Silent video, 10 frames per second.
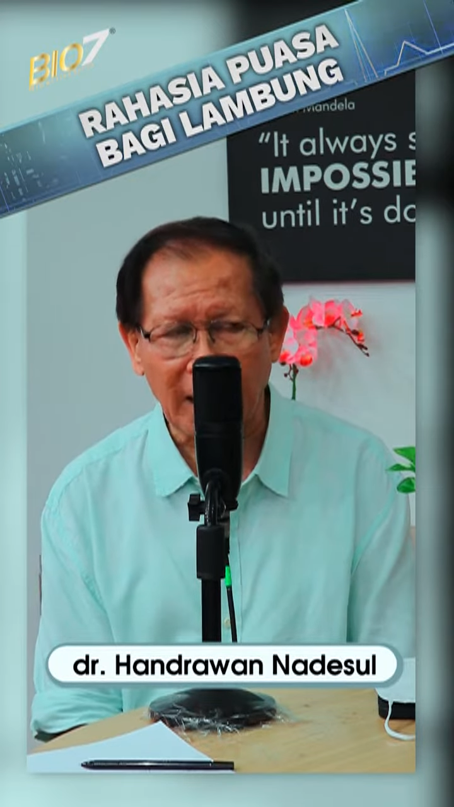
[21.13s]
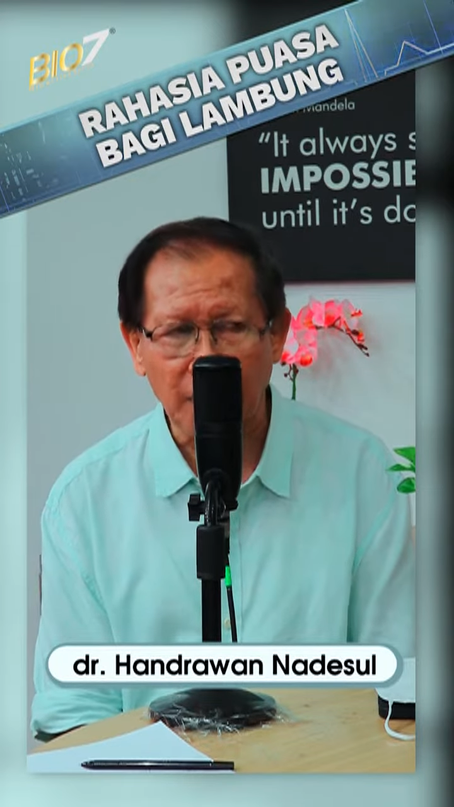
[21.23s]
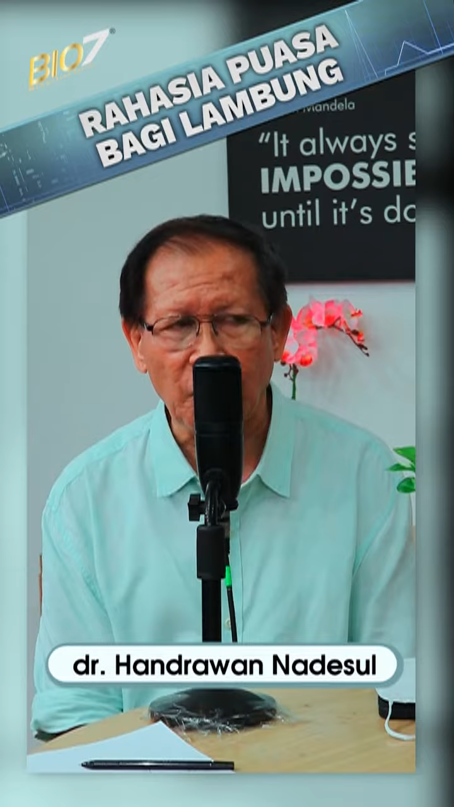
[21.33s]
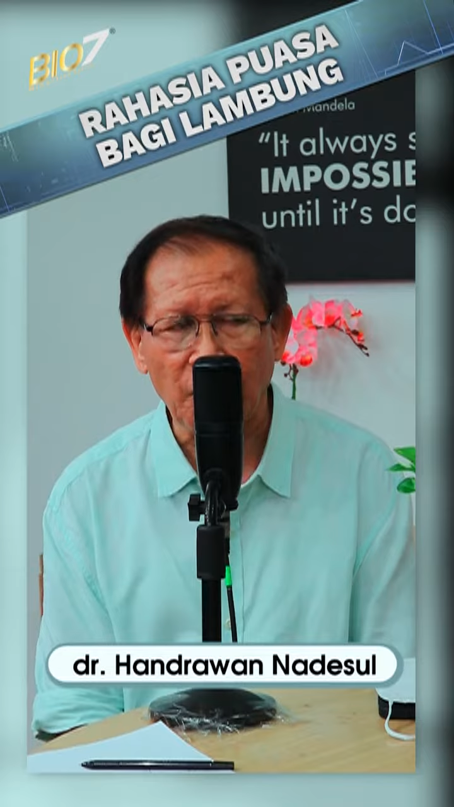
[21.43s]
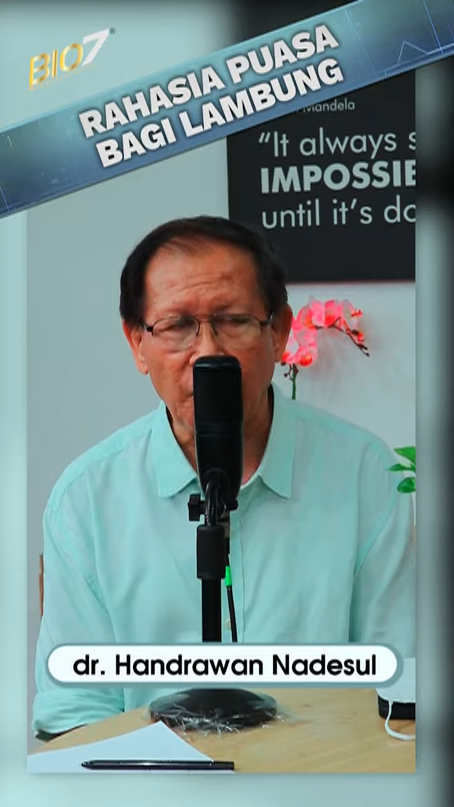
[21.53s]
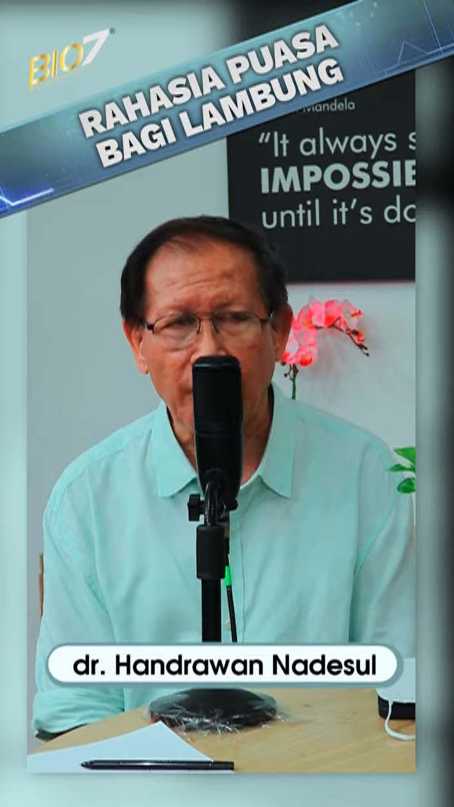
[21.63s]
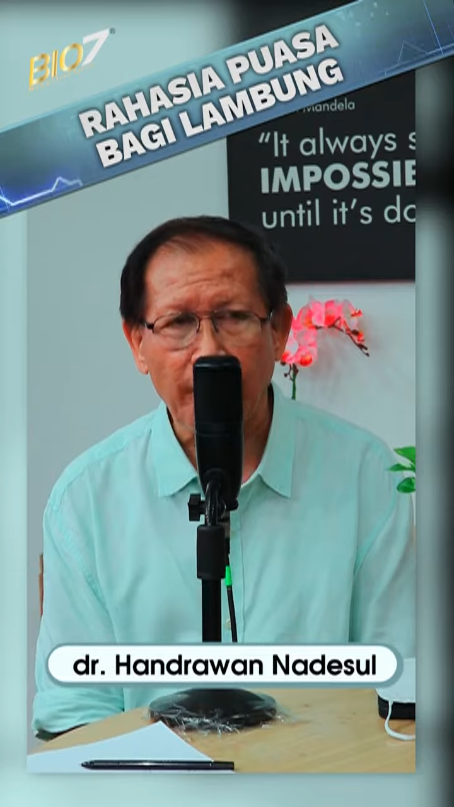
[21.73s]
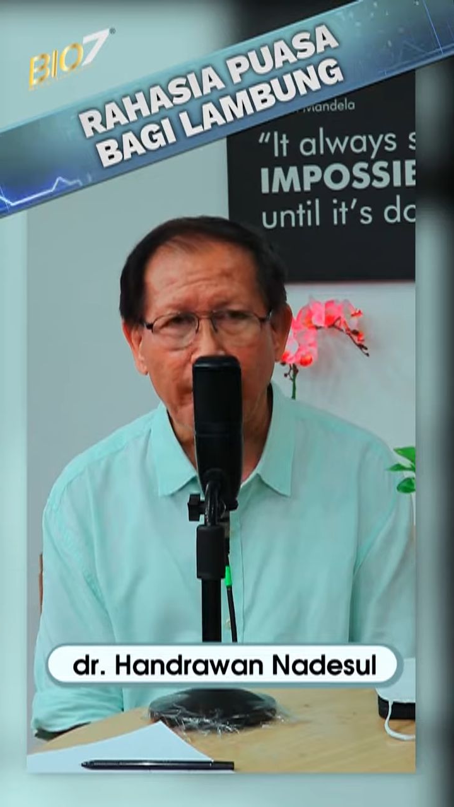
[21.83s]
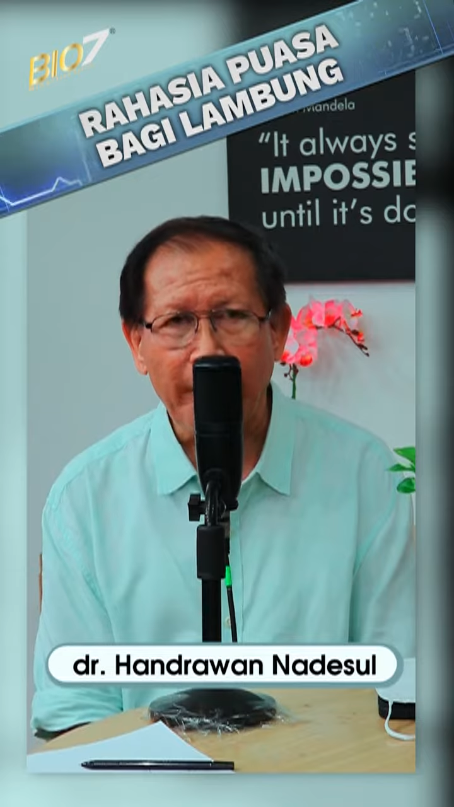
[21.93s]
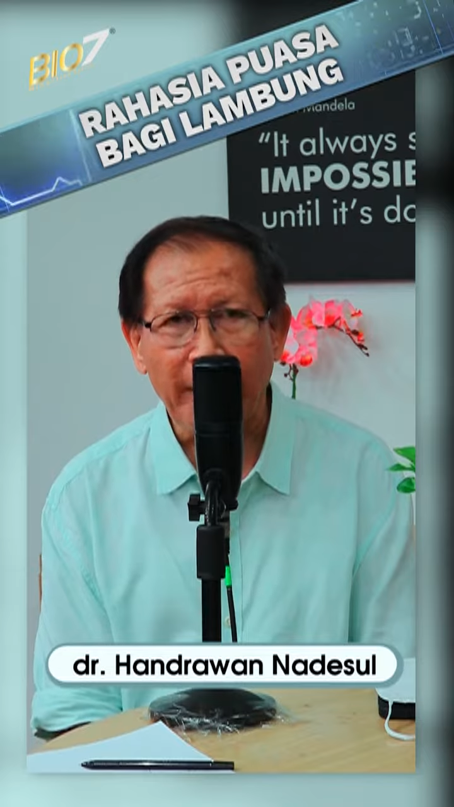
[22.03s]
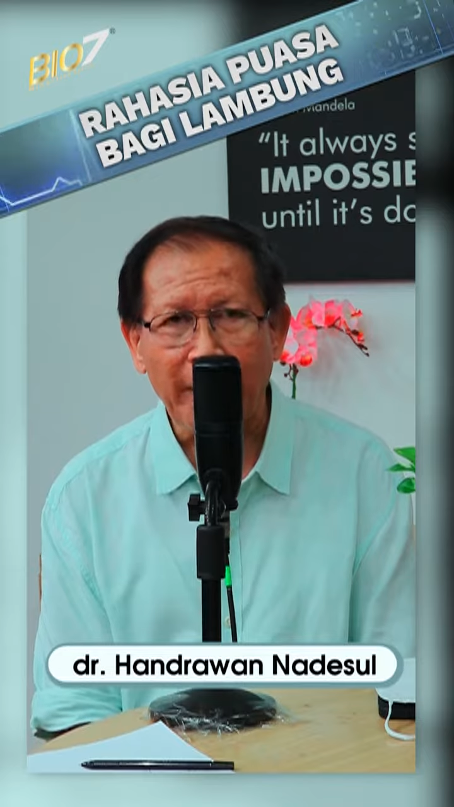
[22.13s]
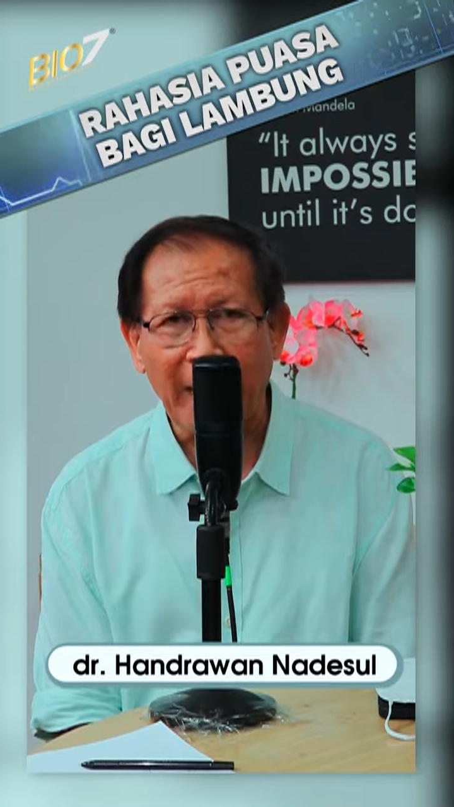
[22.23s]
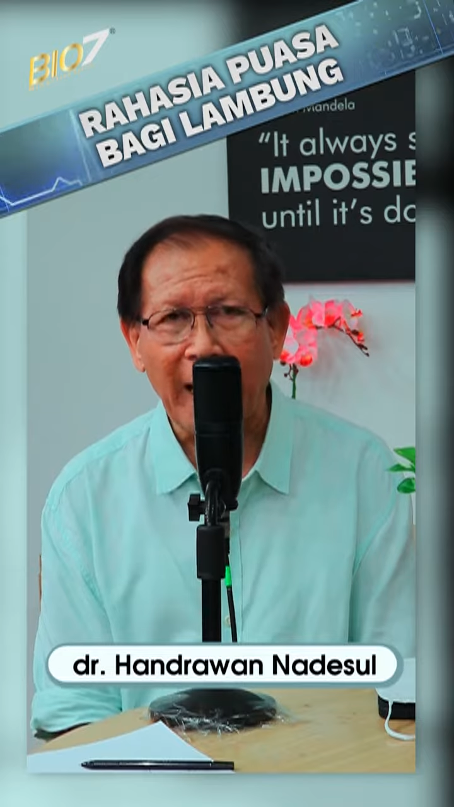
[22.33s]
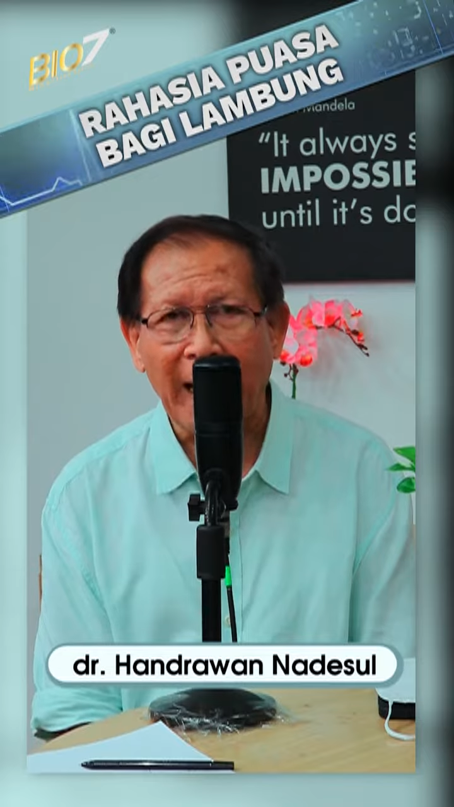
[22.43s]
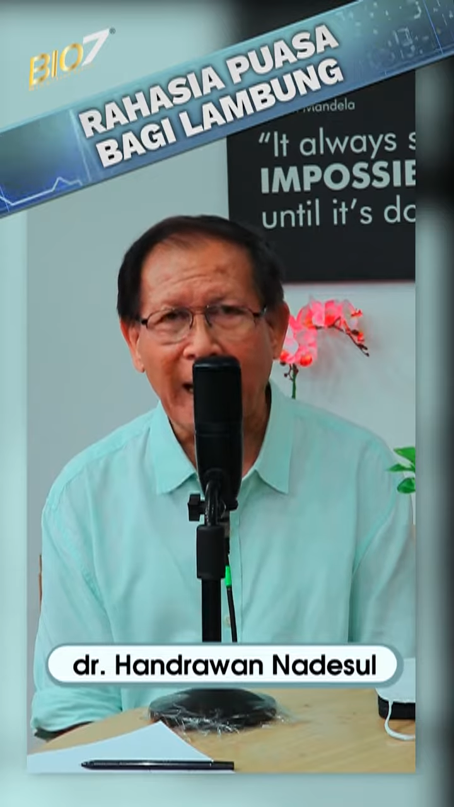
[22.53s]
lambung. Okay.
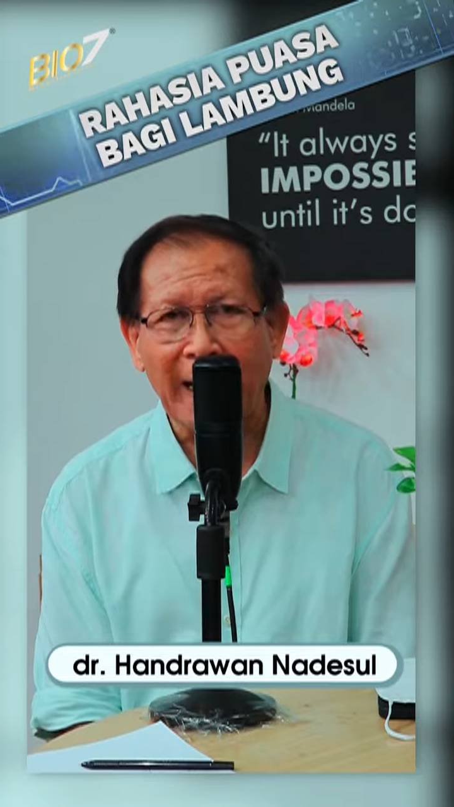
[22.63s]
Nah,